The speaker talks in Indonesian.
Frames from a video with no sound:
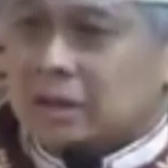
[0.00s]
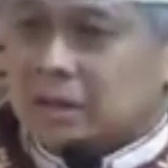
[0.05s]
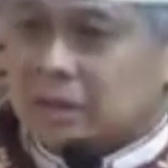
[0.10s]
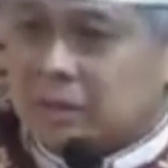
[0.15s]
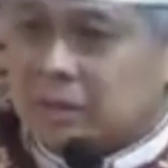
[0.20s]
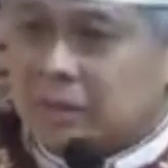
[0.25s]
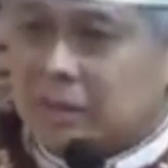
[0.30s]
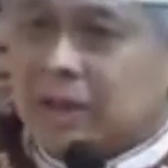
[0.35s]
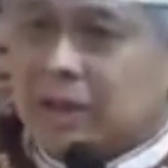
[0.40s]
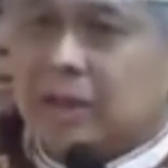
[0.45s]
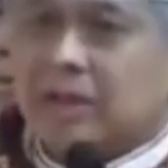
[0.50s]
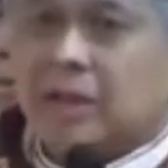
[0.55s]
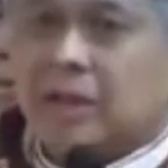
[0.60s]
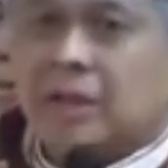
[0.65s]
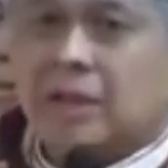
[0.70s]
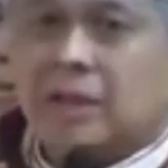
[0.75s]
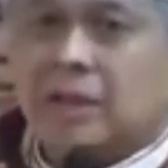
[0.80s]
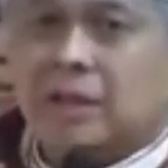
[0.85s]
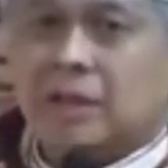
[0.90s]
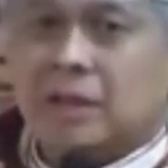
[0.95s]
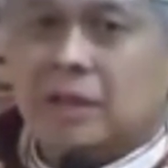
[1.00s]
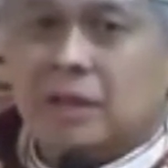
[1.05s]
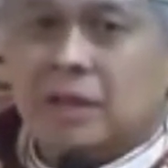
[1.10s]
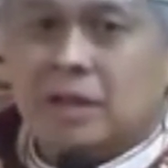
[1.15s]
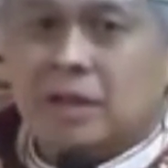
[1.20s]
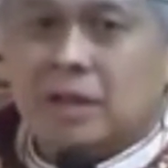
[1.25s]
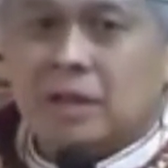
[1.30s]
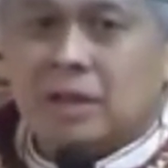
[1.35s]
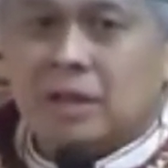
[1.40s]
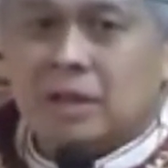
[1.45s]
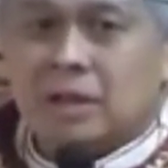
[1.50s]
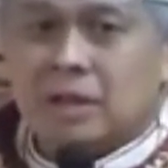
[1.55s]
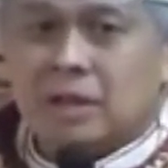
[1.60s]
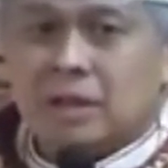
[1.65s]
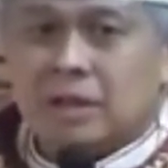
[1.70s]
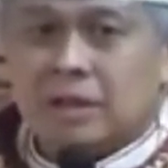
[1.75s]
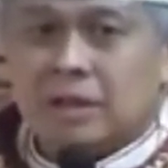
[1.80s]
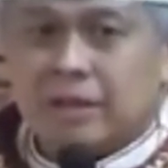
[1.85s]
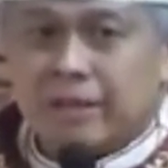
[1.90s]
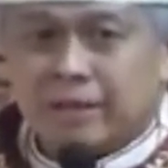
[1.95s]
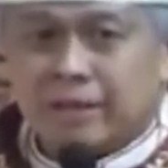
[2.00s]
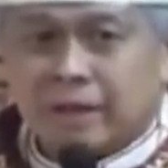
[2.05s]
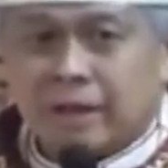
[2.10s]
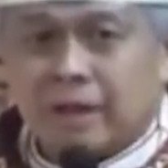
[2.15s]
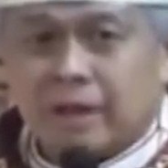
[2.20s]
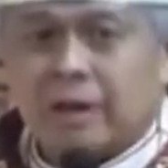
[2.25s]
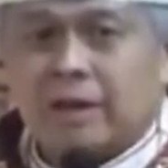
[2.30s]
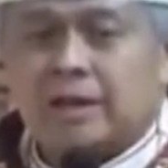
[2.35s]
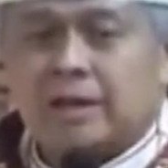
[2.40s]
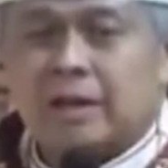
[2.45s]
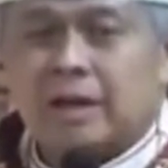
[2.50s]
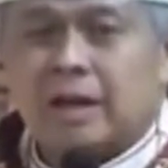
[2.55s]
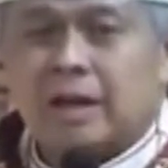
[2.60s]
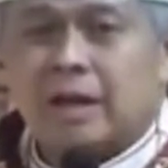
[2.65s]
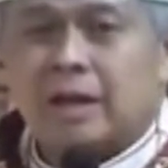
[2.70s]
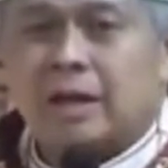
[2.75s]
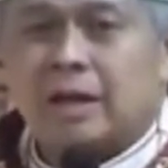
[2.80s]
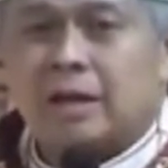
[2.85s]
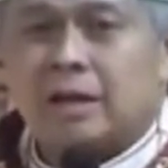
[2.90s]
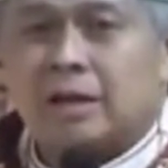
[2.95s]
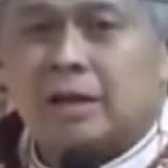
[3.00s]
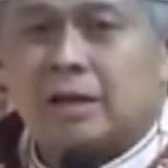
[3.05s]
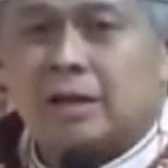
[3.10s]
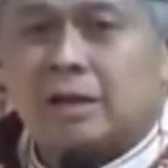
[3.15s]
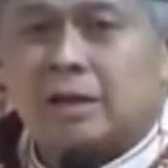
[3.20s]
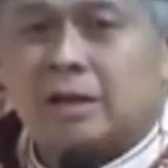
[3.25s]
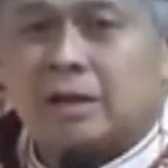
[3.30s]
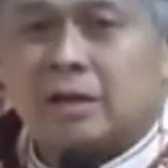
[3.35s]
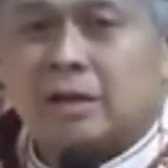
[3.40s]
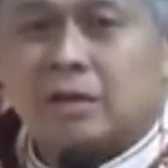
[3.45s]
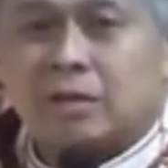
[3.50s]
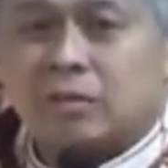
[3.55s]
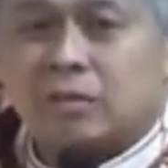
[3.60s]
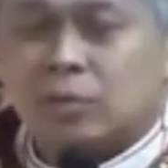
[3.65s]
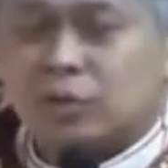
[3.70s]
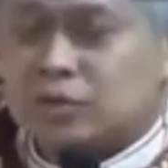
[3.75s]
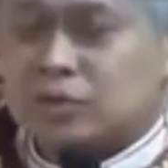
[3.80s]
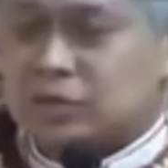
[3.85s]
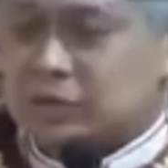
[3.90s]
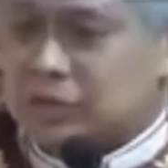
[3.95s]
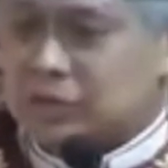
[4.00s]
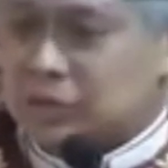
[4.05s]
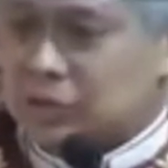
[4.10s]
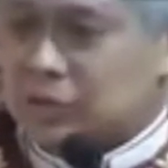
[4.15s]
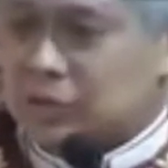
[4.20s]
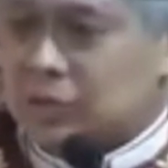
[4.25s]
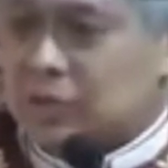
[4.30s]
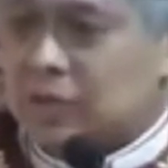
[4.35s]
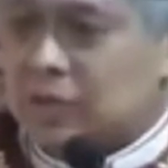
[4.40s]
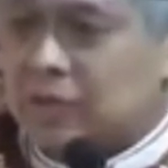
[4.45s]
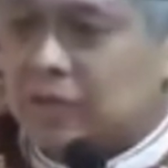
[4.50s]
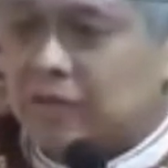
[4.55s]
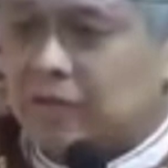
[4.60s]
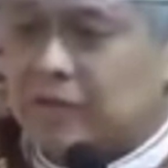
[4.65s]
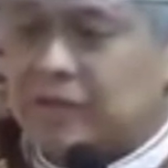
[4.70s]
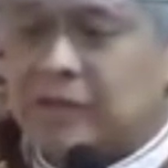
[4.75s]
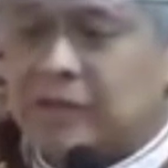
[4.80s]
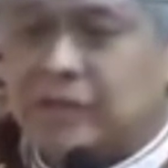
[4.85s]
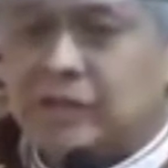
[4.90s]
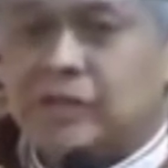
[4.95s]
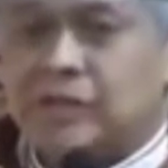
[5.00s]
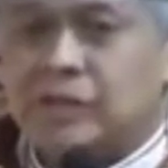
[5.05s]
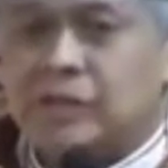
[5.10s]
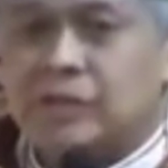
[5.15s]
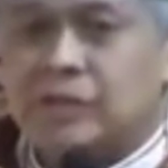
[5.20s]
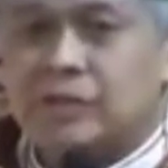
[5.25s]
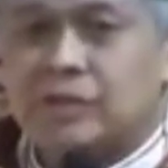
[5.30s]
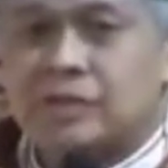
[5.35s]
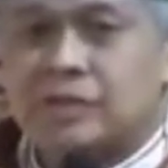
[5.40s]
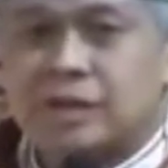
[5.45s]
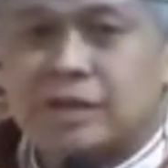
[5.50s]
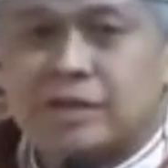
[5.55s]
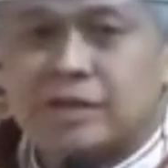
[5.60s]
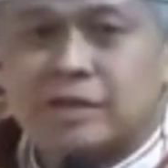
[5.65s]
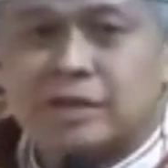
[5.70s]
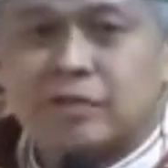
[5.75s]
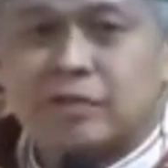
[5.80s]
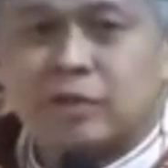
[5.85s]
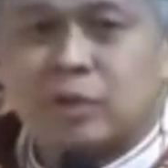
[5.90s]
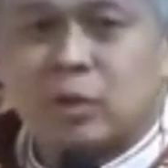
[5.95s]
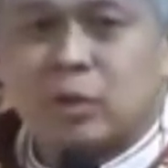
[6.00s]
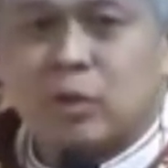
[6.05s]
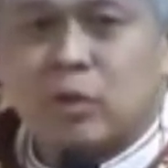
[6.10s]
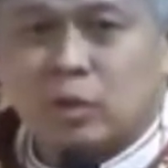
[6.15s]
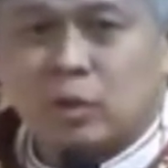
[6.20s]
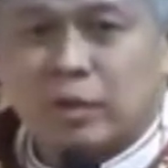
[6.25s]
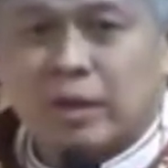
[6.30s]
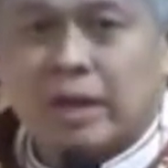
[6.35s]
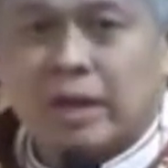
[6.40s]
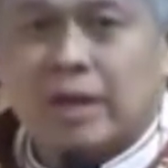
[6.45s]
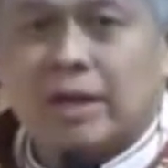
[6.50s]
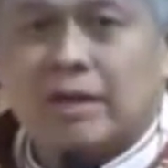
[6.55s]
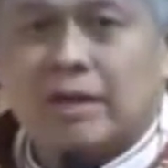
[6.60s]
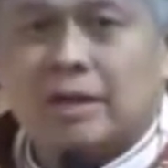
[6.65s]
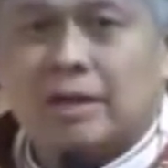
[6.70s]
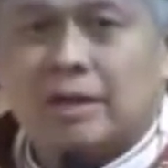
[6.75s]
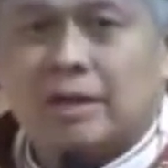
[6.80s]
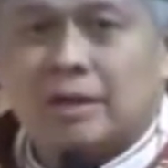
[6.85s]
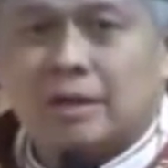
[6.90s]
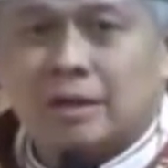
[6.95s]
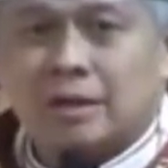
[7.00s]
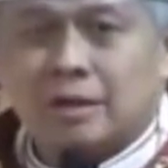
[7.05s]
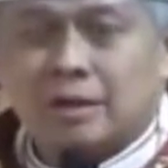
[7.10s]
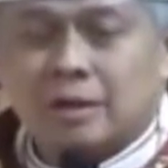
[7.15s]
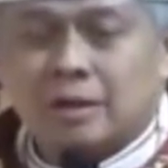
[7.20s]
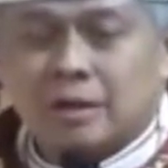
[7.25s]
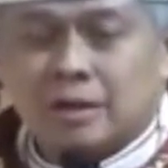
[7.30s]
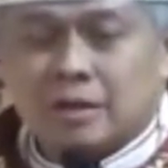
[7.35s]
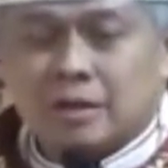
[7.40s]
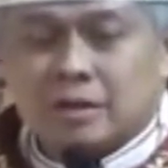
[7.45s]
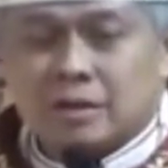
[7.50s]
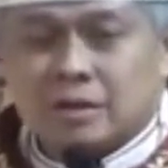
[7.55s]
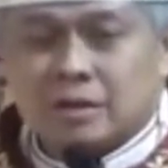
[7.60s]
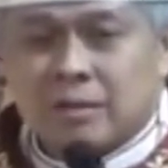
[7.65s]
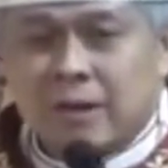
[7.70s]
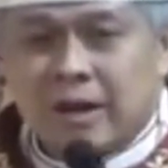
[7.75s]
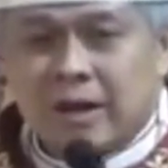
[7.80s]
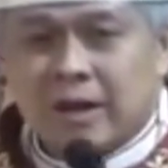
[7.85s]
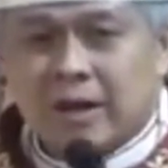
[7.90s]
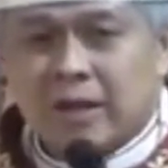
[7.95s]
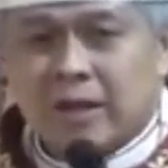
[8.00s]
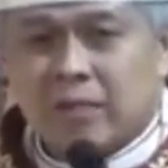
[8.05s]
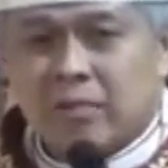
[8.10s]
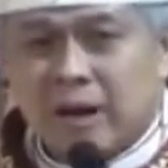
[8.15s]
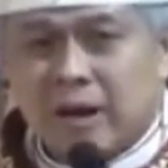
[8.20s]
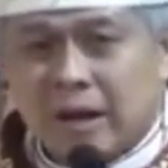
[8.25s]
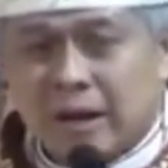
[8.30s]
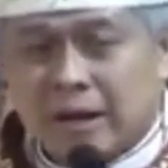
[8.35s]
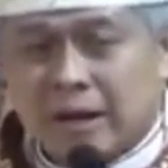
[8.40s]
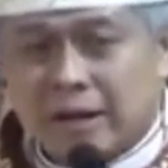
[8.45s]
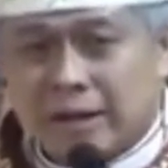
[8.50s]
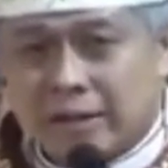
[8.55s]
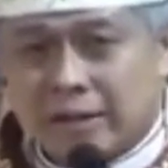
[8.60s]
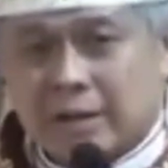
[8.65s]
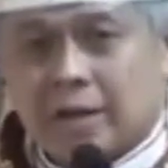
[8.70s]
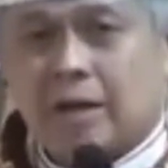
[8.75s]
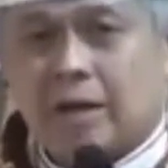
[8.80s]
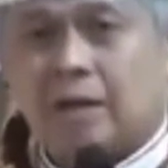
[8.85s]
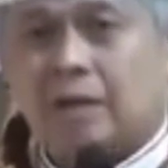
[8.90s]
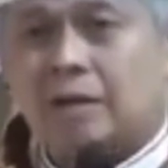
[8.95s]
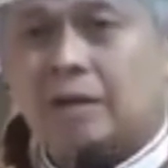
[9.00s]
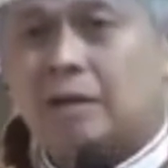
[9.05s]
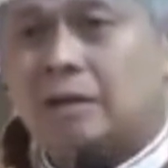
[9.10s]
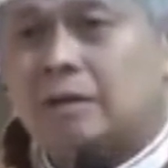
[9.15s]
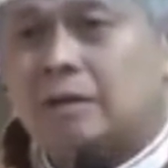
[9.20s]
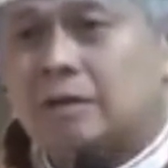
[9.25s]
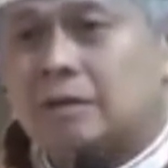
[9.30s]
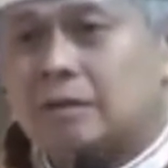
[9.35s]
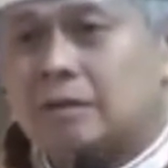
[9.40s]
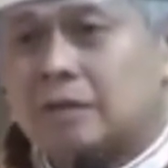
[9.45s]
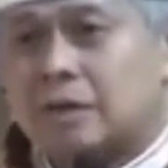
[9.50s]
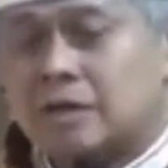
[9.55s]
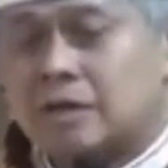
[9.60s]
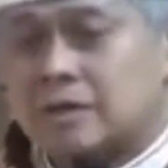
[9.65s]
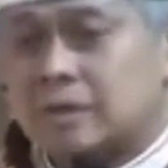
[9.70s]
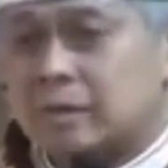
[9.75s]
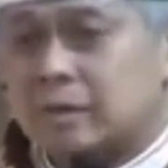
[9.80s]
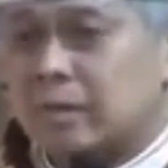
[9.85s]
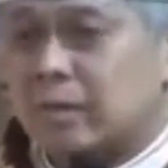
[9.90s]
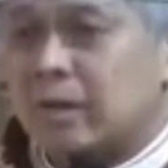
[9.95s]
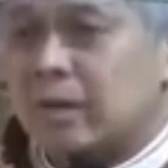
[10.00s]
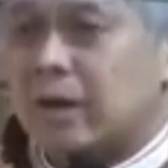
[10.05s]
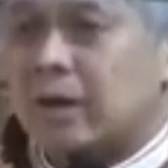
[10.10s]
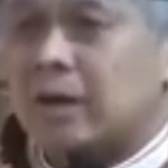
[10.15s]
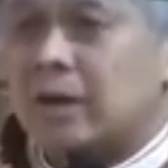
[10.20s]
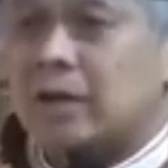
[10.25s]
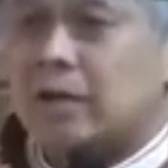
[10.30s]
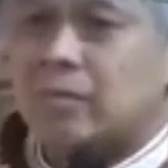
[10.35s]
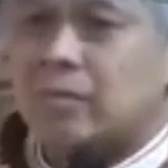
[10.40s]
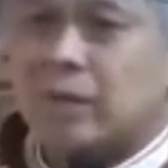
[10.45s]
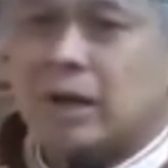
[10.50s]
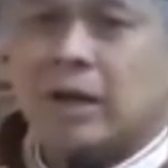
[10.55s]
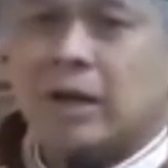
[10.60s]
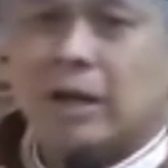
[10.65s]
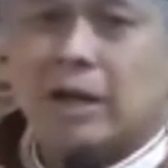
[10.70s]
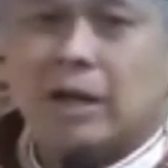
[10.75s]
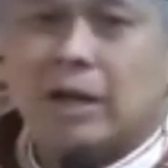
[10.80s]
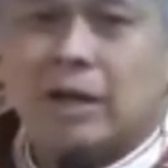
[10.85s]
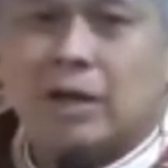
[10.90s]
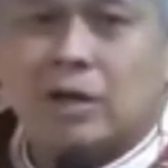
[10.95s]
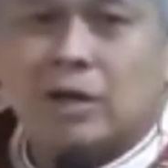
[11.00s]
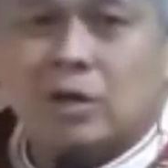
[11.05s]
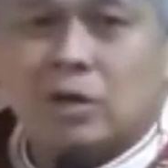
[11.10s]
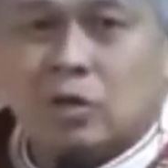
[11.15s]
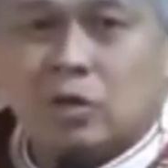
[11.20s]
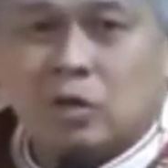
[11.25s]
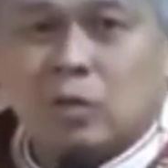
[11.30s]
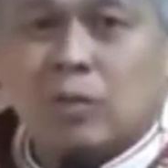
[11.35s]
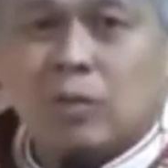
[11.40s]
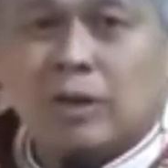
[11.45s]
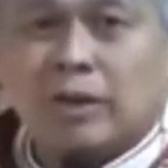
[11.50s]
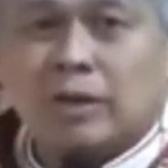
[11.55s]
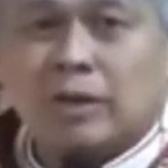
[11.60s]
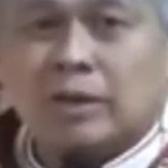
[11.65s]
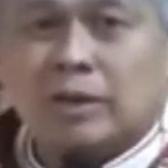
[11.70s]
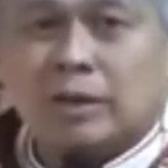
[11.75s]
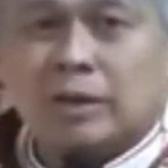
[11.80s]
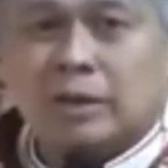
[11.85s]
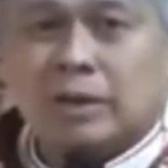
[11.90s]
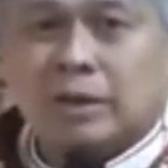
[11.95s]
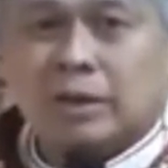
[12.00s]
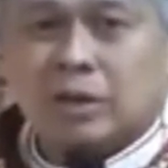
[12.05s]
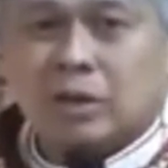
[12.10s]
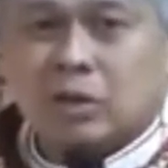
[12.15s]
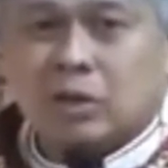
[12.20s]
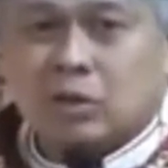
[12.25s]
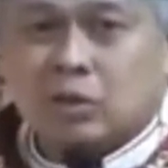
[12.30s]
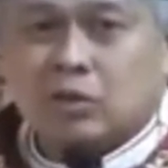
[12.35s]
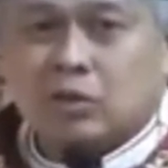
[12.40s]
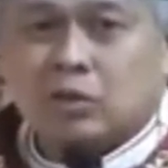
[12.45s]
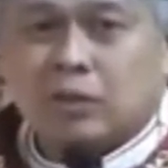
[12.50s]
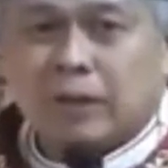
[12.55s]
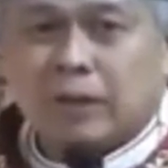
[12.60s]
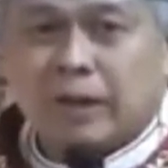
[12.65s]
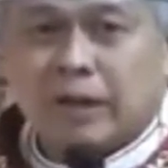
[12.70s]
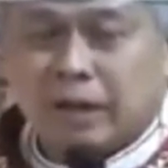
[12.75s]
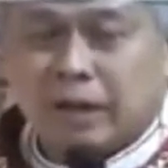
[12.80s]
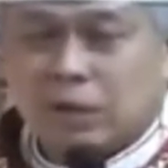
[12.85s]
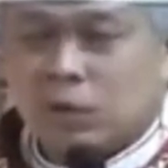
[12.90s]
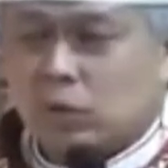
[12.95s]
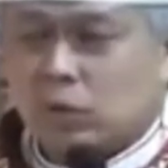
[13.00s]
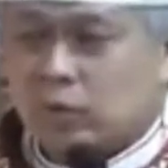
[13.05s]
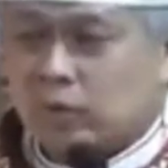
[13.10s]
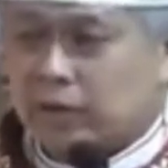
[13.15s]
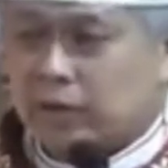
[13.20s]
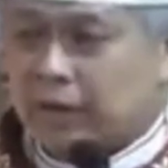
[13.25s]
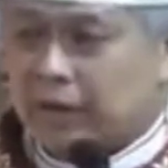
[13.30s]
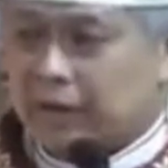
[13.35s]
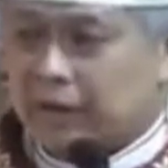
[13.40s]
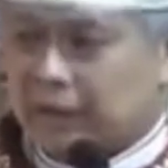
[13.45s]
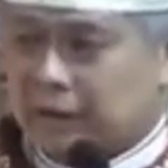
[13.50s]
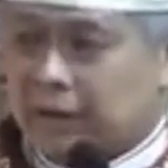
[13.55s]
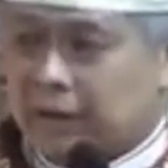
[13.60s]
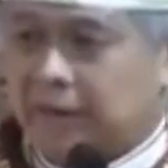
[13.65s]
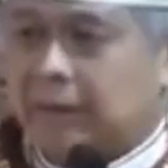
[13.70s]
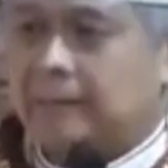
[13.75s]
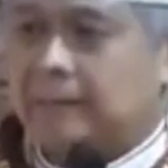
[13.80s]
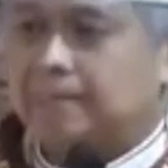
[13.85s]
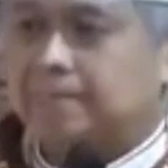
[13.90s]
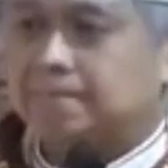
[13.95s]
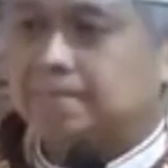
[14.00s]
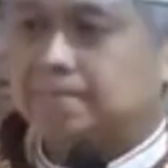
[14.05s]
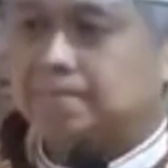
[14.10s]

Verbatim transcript: diberi di antara kita Monsinyur Vincentius Sensi Fotokota sebagai gembala kita teristimewa gembala umat Keuskupan Agung Ende.